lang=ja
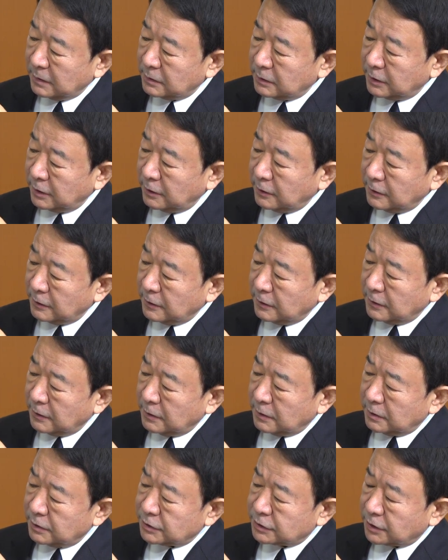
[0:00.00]
で
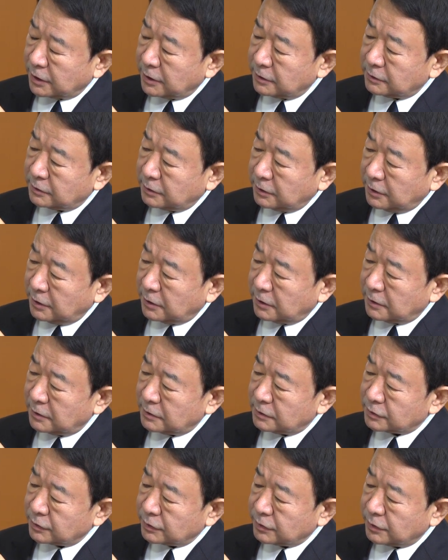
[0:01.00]
したがっ
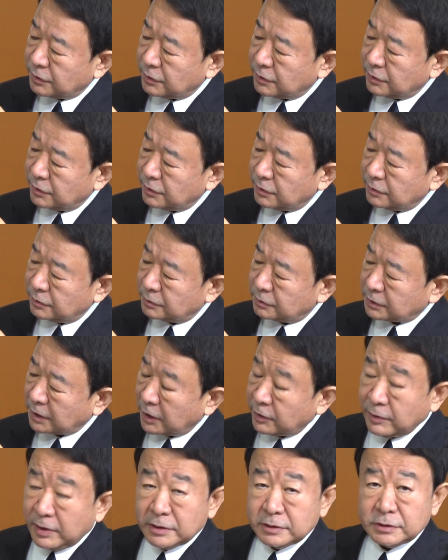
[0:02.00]
てその
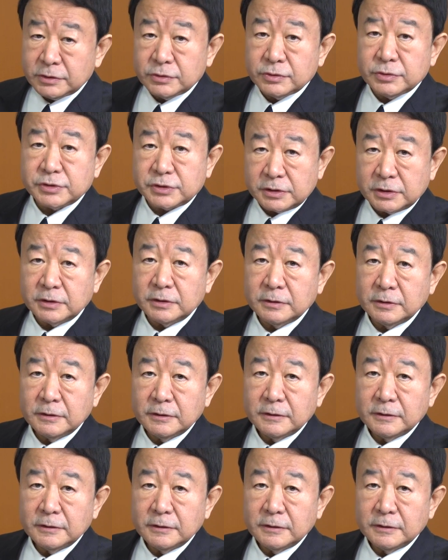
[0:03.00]
台湾有事